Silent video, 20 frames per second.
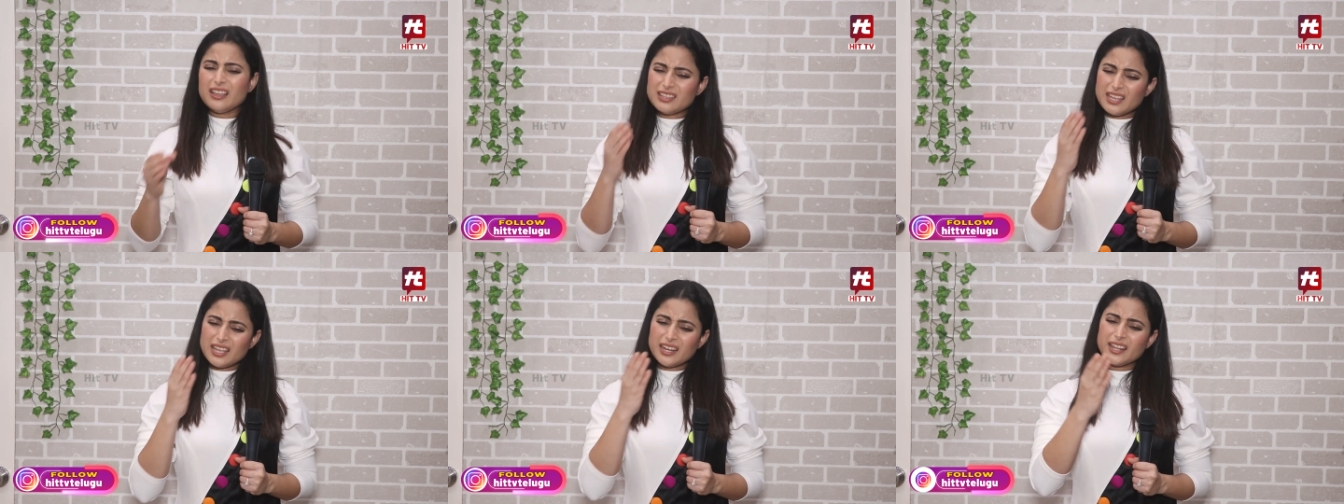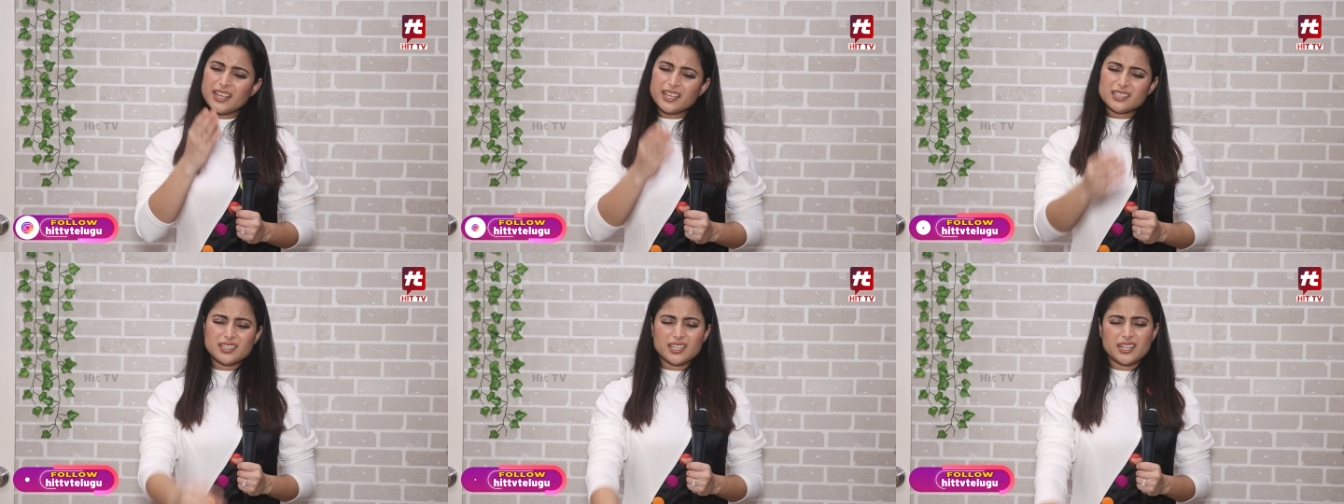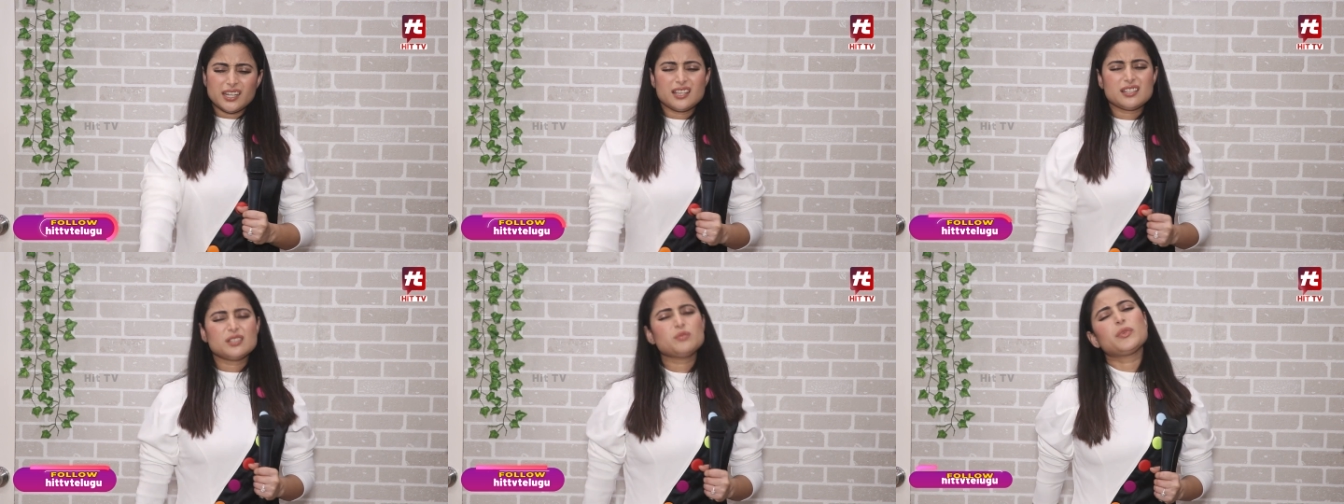यार एक
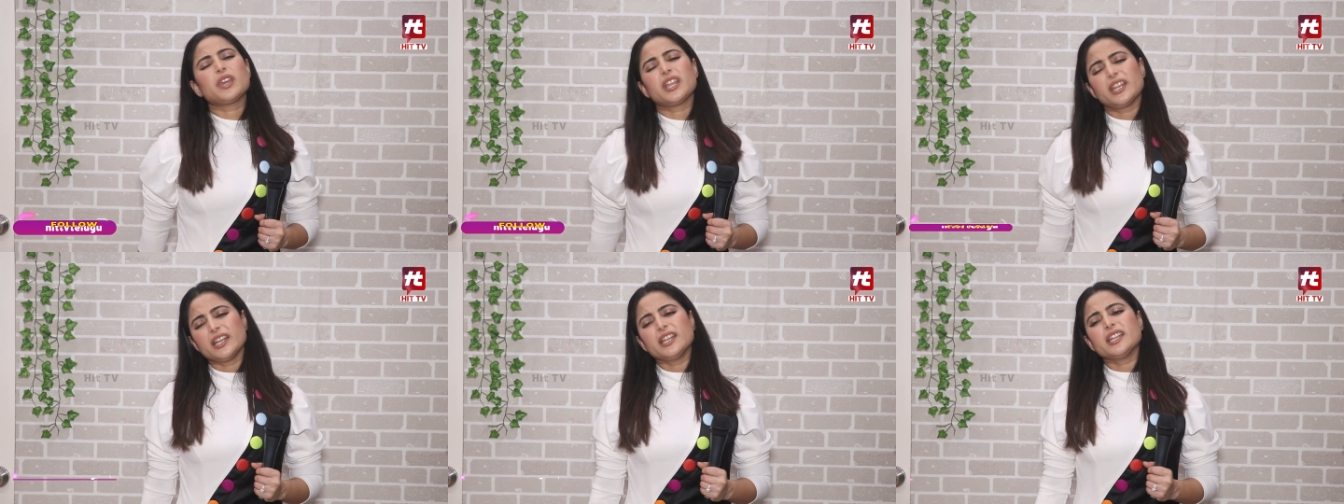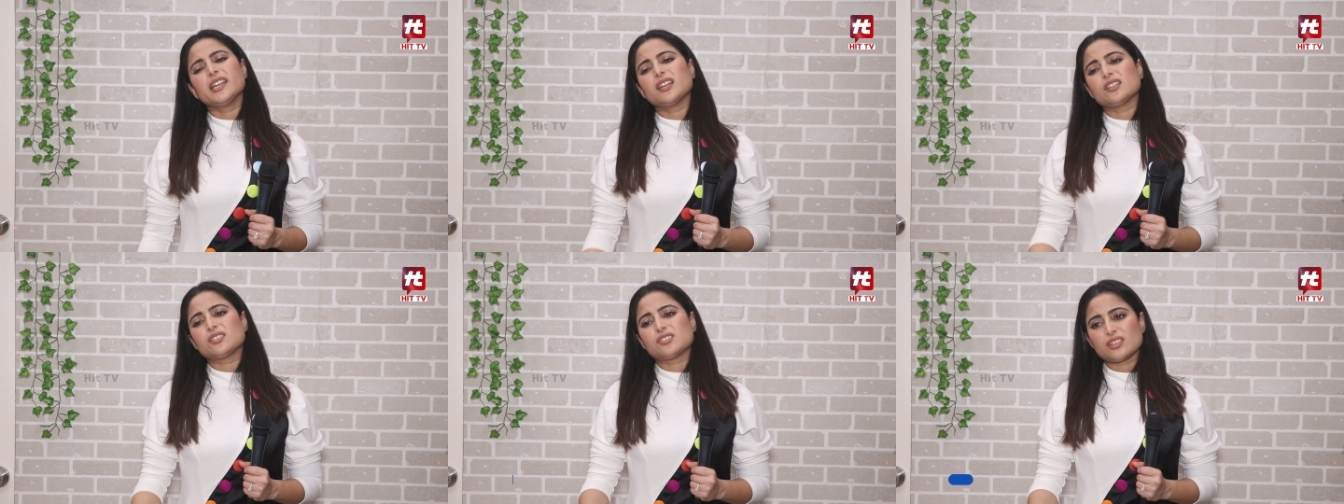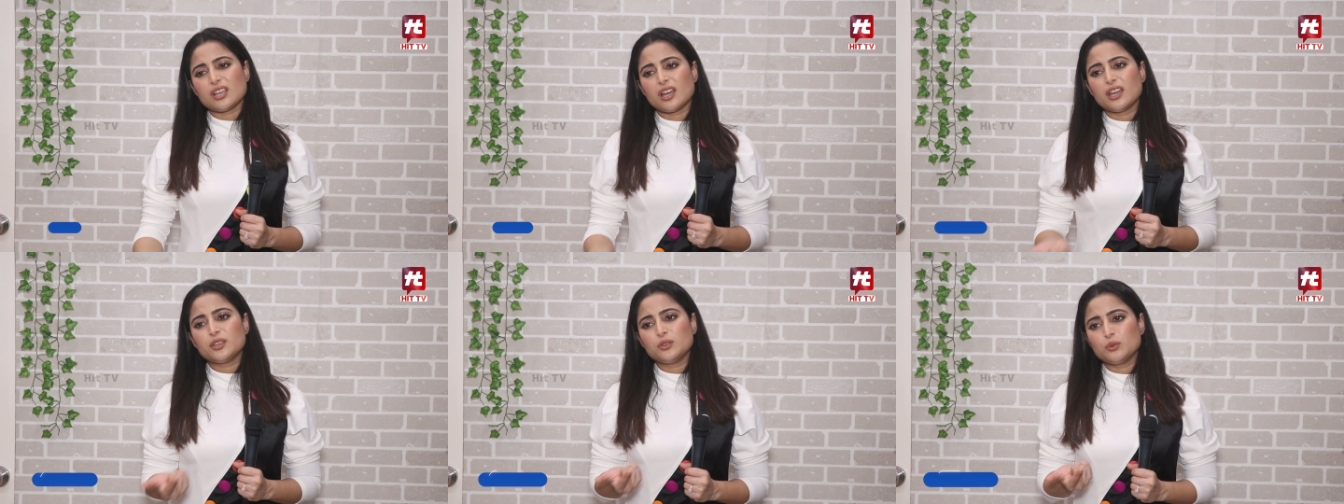तरीके से मेरे लिए
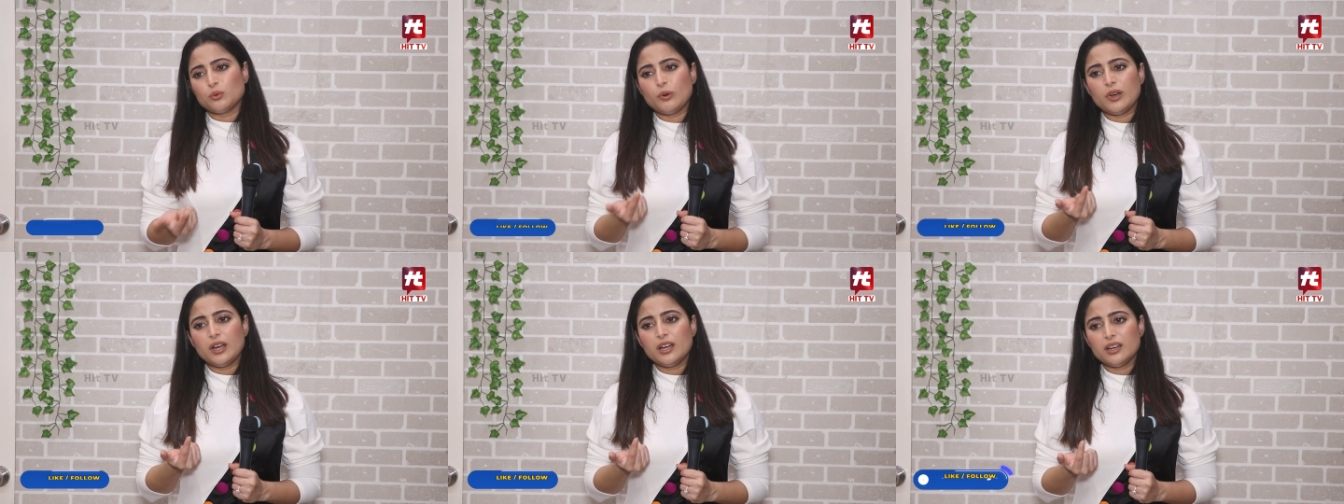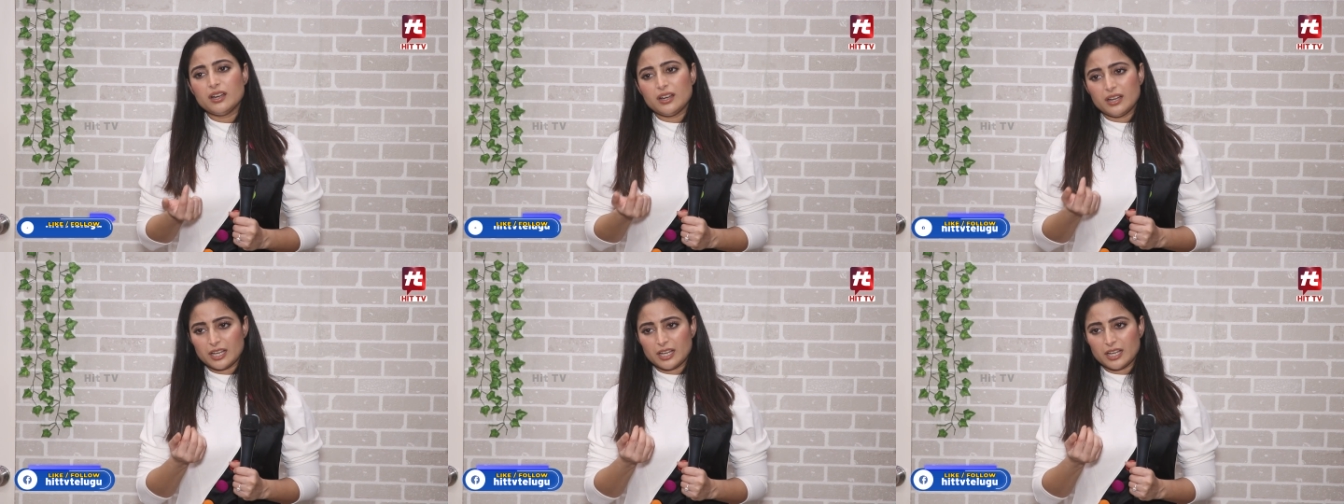अच्छा ही हुआ